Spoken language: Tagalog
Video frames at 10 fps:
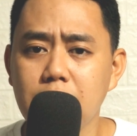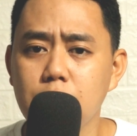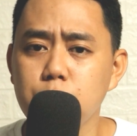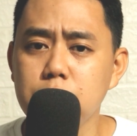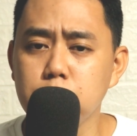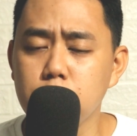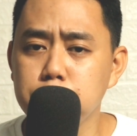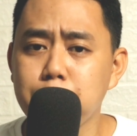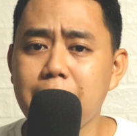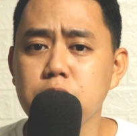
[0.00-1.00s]
gagawin
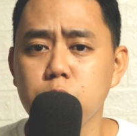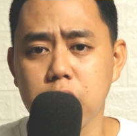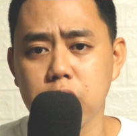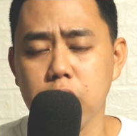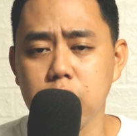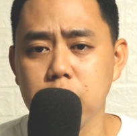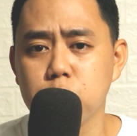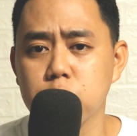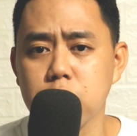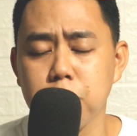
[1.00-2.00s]
mong priority
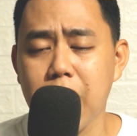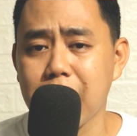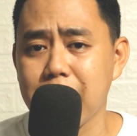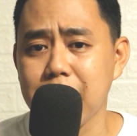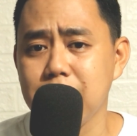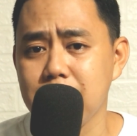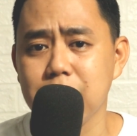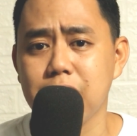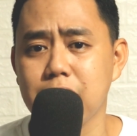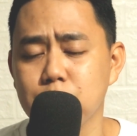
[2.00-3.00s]
dito sa mga
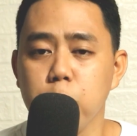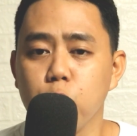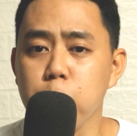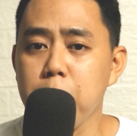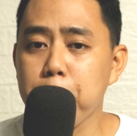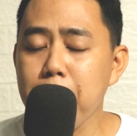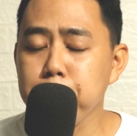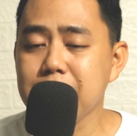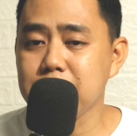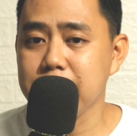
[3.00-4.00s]
criteria na to. Kung
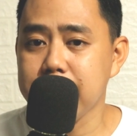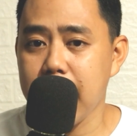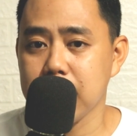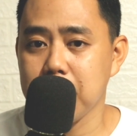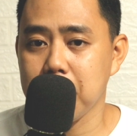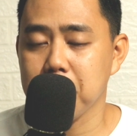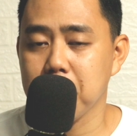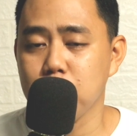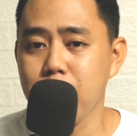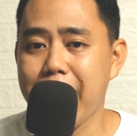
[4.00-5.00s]
mapapansin
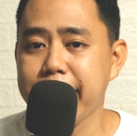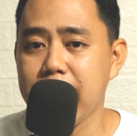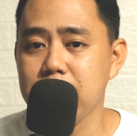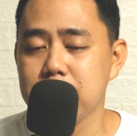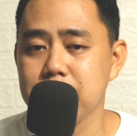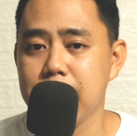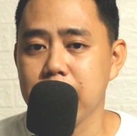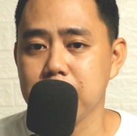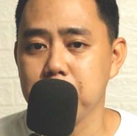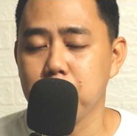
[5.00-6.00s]
natin, ito yung analysis
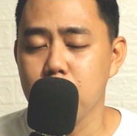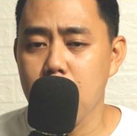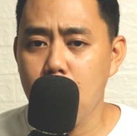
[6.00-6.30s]
natin, no?